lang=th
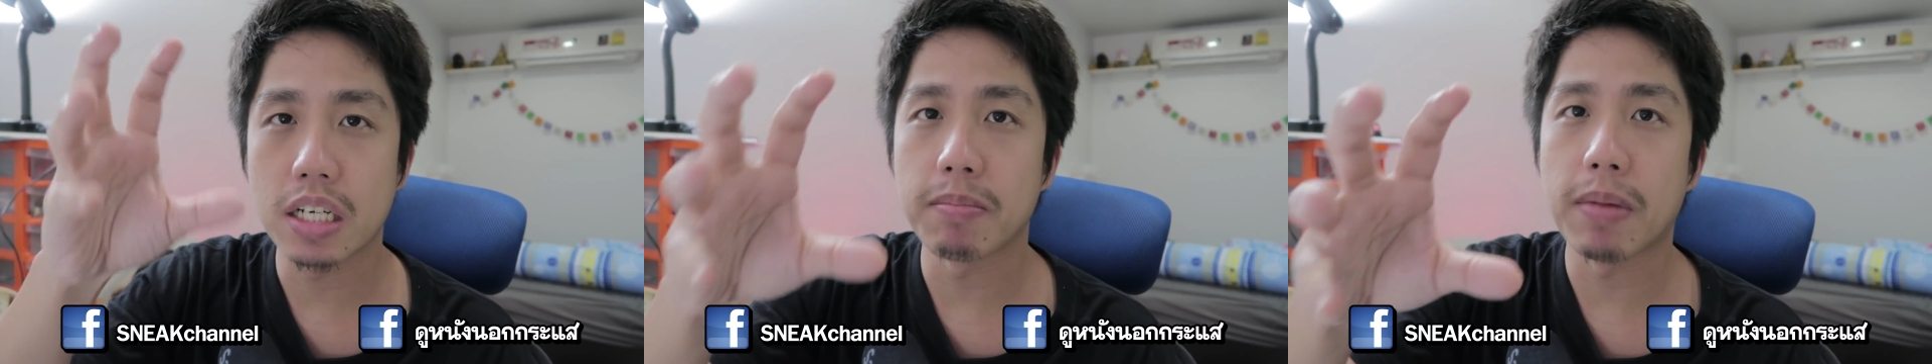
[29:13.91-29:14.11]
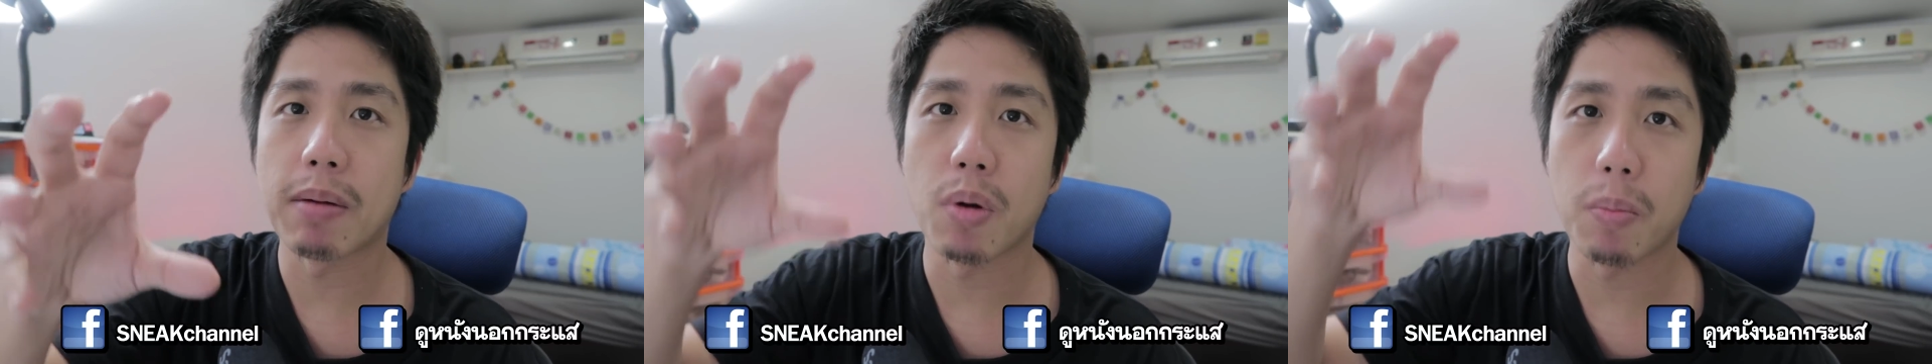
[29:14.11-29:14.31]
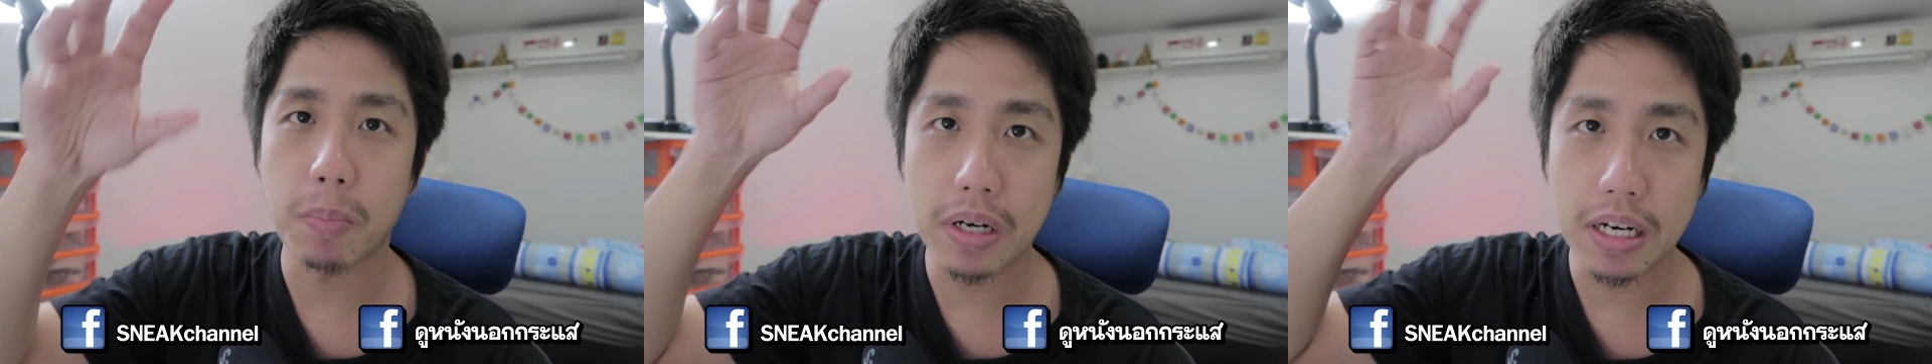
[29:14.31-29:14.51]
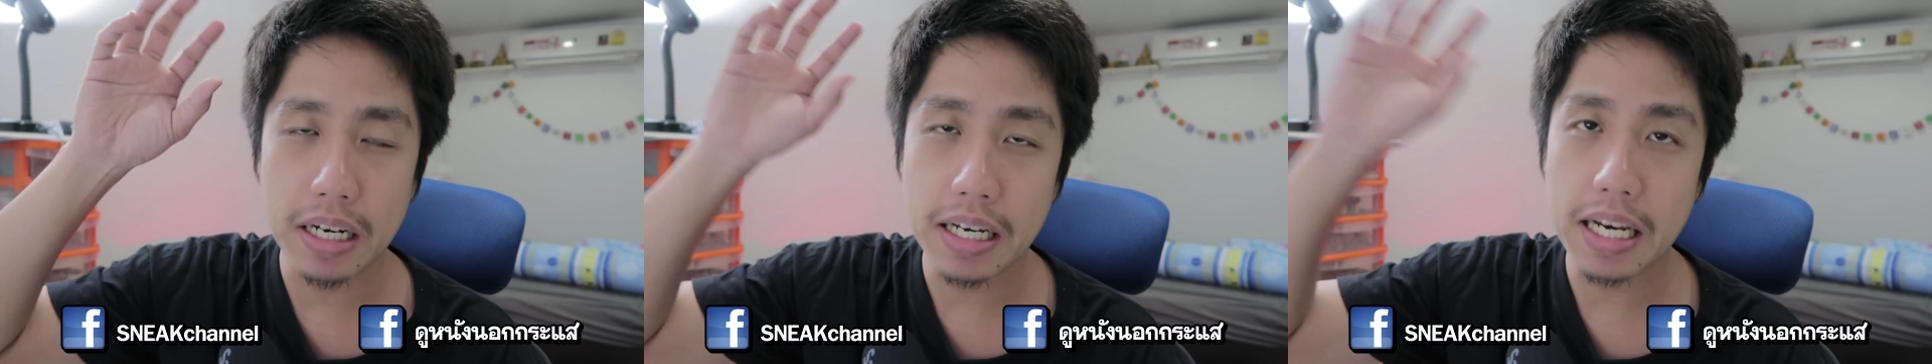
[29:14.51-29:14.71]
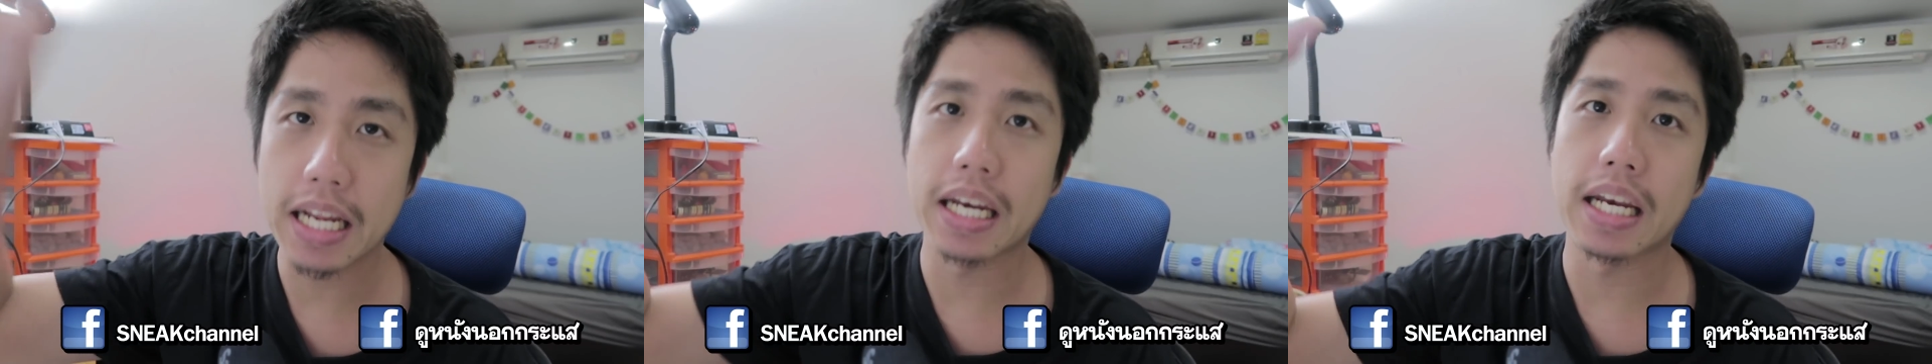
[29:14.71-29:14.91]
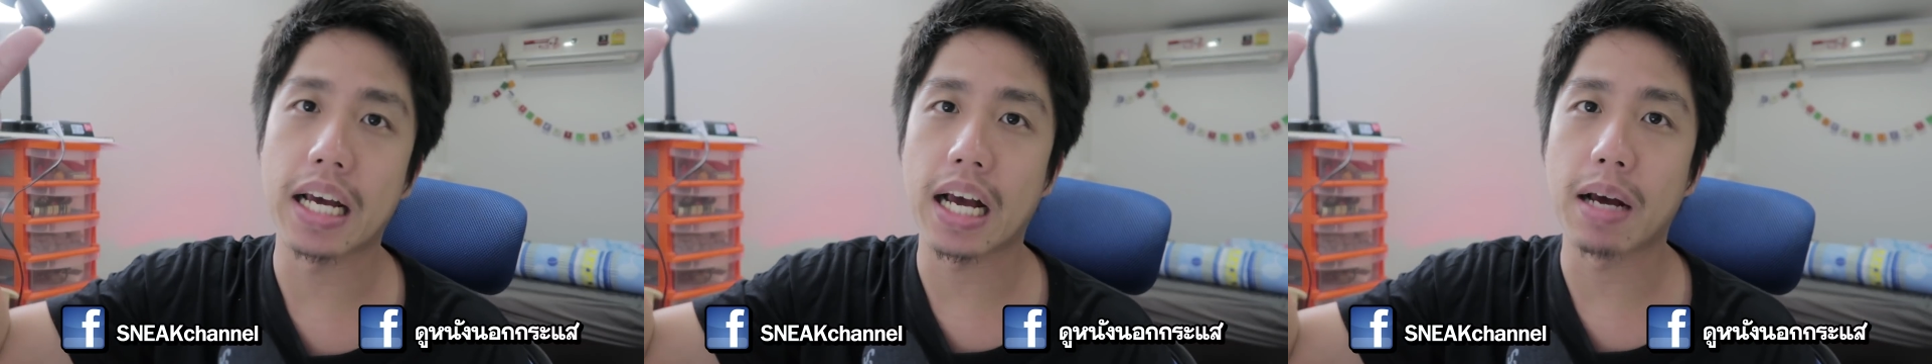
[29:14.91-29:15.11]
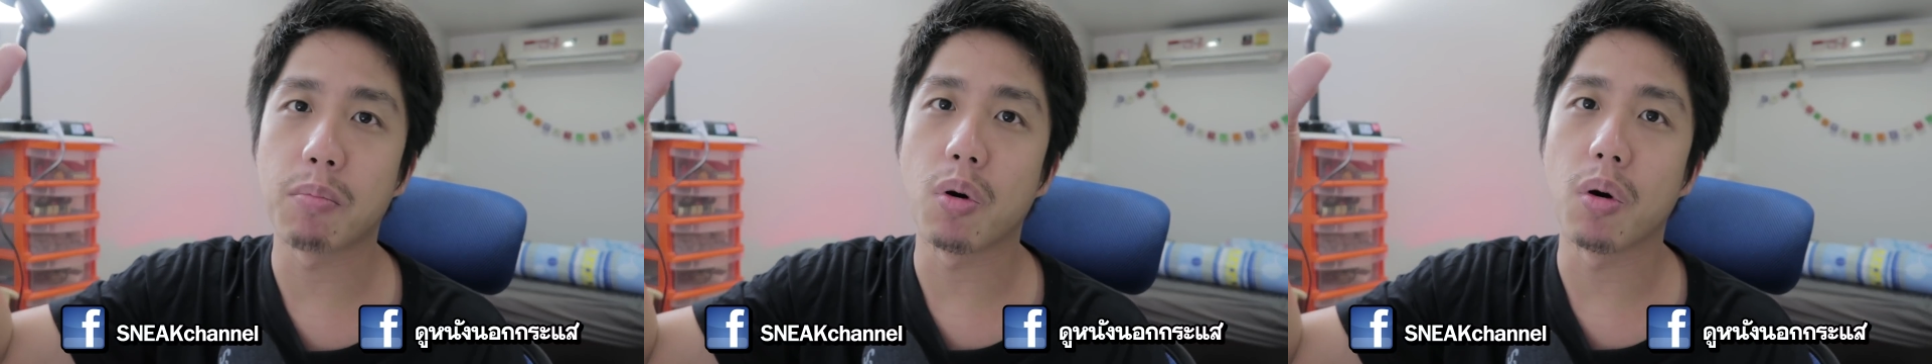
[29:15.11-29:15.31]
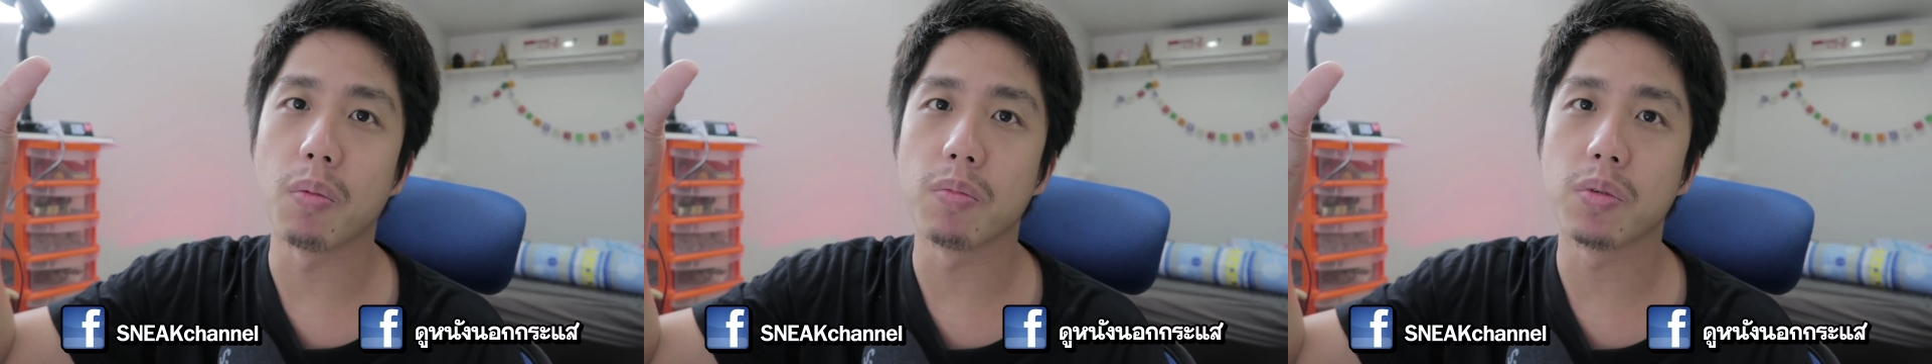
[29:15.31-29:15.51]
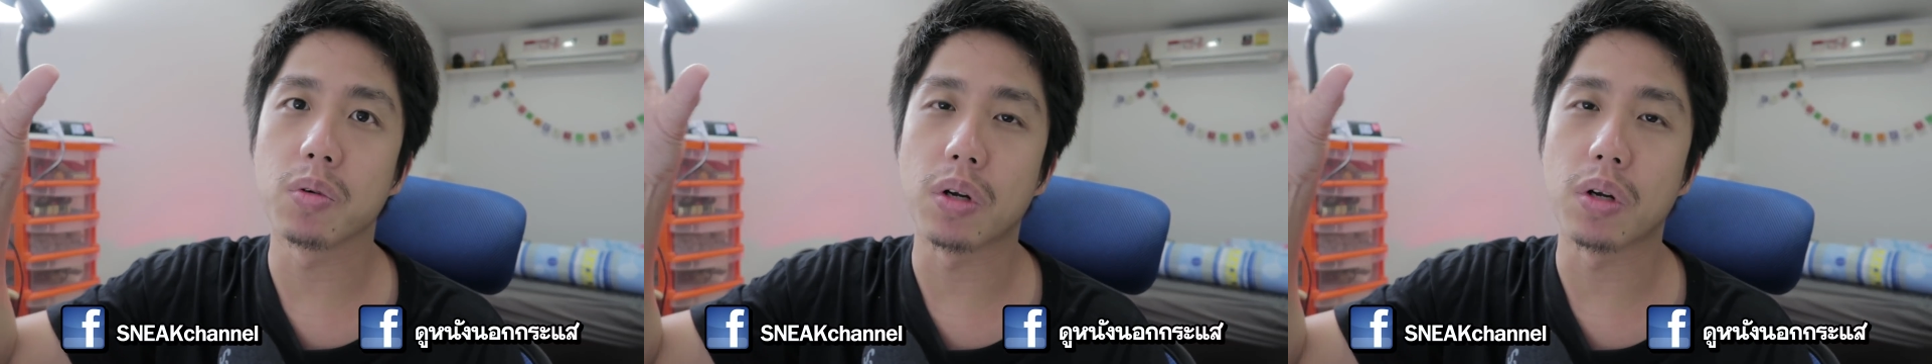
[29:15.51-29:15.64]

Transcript: ขึ้นมาบนพื้นดินนะครับผม